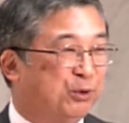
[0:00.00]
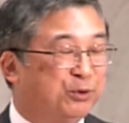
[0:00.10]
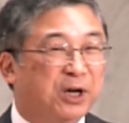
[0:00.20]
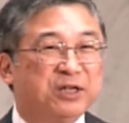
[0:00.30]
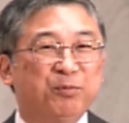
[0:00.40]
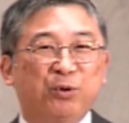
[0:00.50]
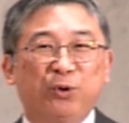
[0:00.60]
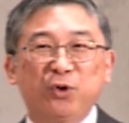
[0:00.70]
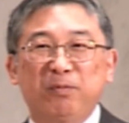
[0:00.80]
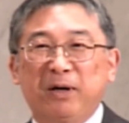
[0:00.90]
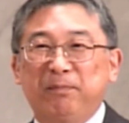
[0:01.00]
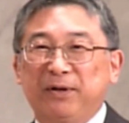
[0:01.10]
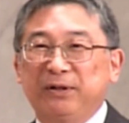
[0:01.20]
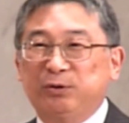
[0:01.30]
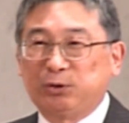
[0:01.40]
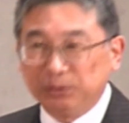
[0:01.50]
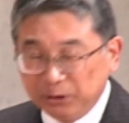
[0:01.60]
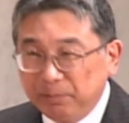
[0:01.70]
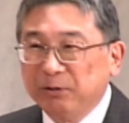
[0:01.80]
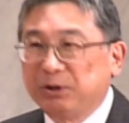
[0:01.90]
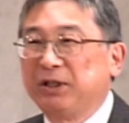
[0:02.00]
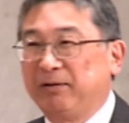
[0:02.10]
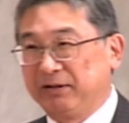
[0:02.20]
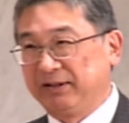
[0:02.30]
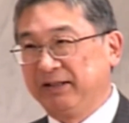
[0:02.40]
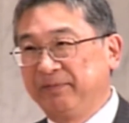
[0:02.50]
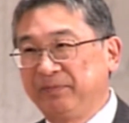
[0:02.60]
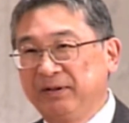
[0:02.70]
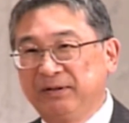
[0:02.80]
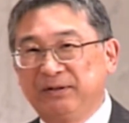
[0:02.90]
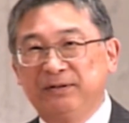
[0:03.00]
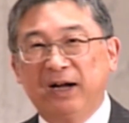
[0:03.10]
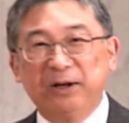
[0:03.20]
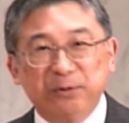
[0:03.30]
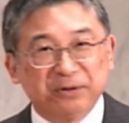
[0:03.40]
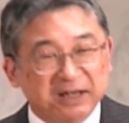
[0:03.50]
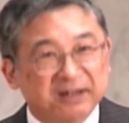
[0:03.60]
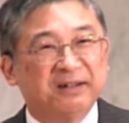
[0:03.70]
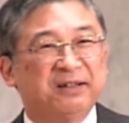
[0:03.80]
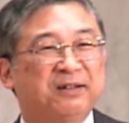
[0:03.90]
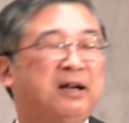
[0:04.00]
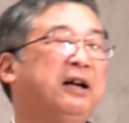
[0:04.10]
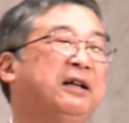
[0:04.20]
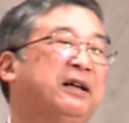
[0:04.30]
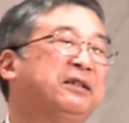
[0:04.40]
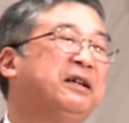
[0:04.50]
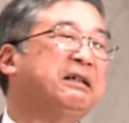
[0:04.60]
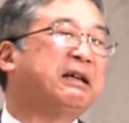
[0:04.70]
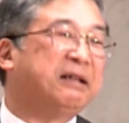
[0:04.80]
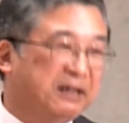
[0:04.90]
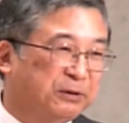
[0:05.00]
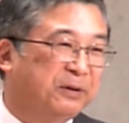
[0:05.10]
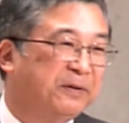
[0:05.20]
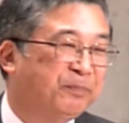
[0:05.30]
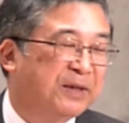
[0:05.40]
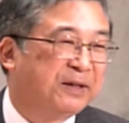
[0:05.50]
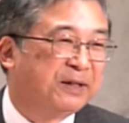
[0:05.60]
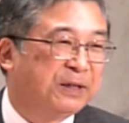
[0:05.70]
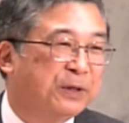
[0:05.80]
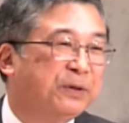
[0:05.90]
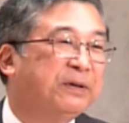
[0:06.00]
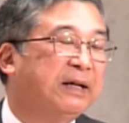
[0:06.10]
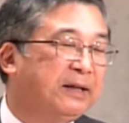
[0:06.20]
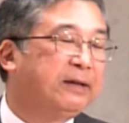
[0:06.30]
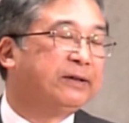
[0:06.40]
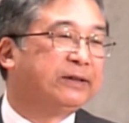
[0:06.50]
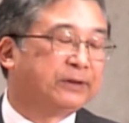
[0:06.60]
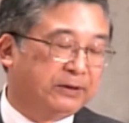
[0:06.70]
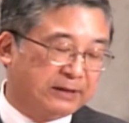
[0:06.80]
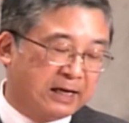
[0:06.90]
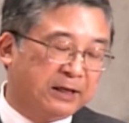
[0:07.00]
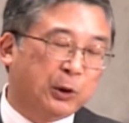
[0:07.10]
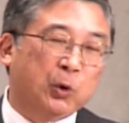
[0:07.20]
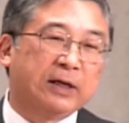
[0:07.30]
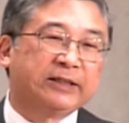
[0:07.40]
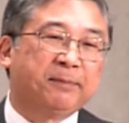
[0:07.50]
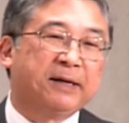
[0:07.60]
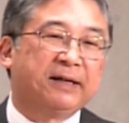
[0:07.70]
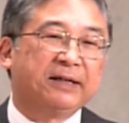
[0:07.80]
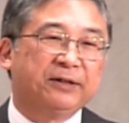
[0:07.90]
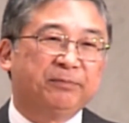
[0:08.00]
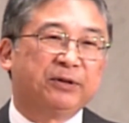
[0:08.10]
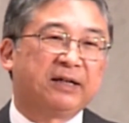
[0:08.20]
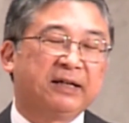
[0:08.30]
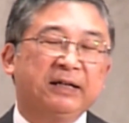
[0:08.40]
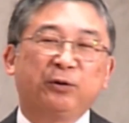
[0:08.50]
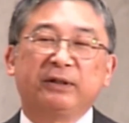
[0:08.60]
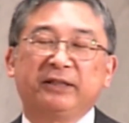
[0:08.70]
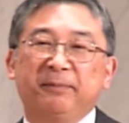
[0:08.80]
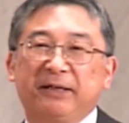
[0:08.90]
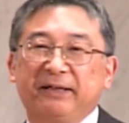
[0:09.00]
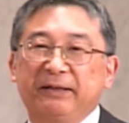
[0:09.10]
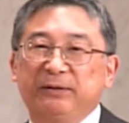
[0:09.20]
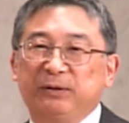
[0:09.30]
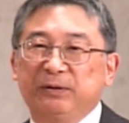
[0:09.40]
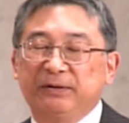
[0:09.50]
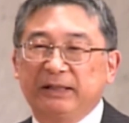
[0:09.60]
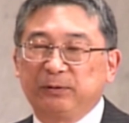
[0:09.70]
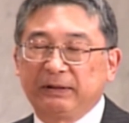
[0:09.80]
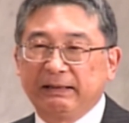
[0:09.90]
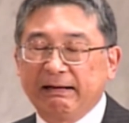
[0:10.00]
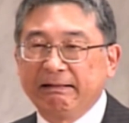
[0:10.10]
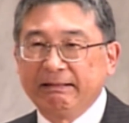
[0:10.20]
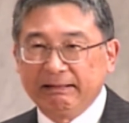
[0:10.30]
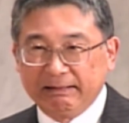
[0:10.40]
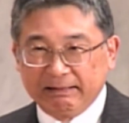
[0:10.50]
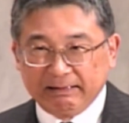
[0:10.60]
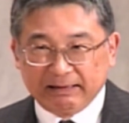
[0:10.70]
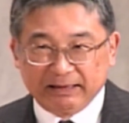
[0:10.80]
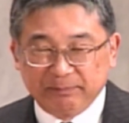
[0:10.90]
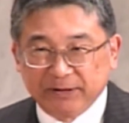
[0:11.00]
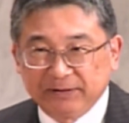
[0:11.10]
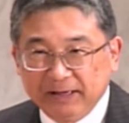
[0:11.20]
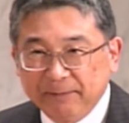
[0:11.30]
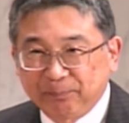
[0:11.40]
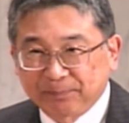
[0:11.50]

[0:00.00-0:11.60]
何もこのまんまで十分幸せなのに変えなきゃいけないというふうなねそういうふうに変更が迫られるプラン変更が迫られるというふうな時がありますね。